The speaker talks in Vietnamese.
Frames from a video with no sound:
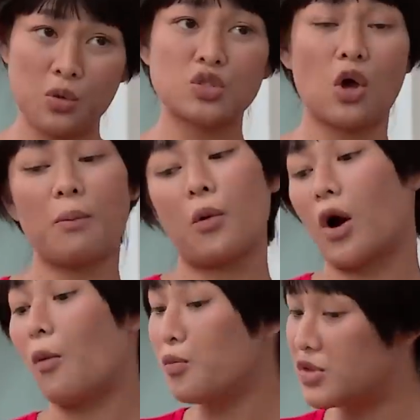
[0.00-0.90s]
thiếu sót
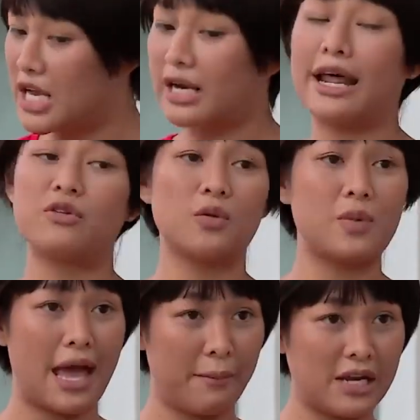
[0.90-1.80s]
một công việc nào
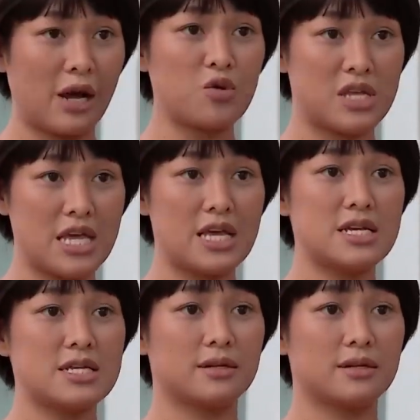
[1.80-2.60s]
trong nhà mình đâu chị.